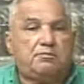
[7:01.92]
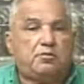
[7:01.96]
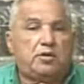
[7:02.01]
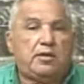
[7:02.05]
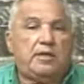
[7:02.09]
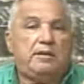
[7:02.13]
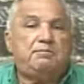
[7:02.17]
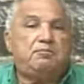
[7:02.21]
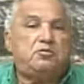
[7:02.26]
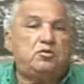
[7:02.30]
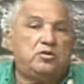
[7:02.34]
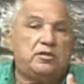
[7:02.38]
por
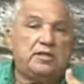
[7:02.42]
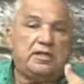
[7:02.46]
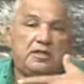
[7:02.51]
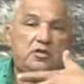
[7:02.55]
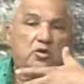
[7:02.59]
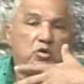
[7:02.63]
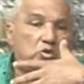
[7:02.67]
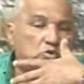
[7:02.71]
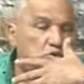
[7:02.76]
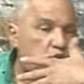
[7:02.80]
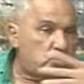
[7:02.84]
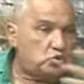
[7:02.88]
ejemplo, de
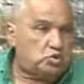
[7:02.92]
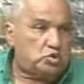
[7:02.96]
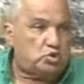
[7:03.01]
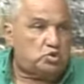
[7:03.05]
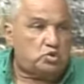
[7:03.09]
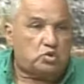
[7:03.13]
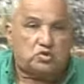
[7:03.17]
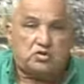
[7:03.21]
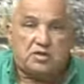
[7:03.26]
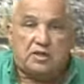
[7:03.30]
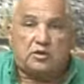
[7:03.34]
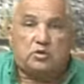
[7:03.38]

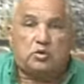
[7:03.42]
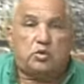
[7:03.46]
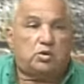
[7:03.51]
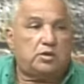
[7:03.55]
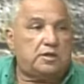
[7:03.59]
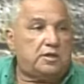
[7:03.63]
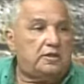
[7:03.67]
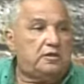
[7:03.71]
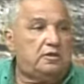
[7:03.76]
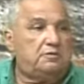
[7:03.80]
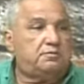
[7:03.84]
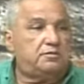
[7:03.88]
otros,
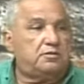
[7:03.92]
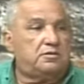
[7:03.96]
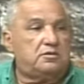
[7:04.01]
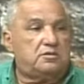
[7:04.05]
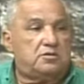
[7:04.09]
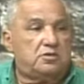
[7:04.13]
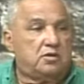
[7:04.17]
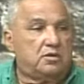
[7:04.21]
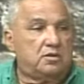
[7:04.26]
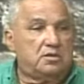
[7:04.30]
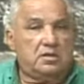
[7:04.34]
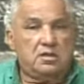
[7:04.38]
sectores de la
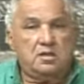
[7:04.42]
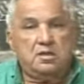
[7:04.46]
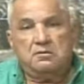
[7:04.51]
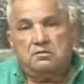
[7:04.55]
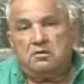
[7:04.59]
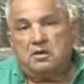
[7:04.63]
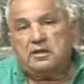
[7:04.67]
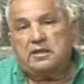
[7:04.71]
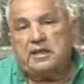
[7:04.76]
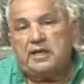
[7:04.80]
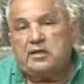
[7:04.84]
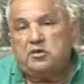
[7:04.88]
oposición,
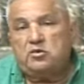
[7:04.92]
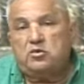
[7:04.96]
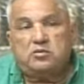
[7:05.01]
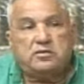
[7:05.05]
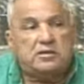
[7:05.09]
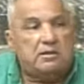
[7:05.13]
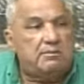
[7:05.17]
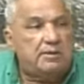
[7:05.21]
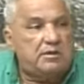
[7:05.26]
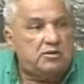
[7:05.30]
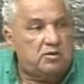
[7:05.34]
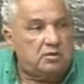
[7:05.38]
porque la
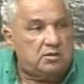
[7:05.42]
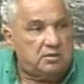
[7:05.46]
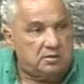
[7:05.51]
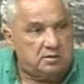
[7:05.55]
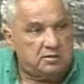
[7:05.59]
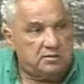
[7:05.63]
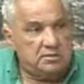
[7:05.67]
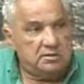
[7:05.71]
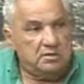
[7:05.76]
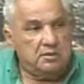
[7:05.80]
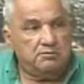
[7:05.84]
denuncia Manón,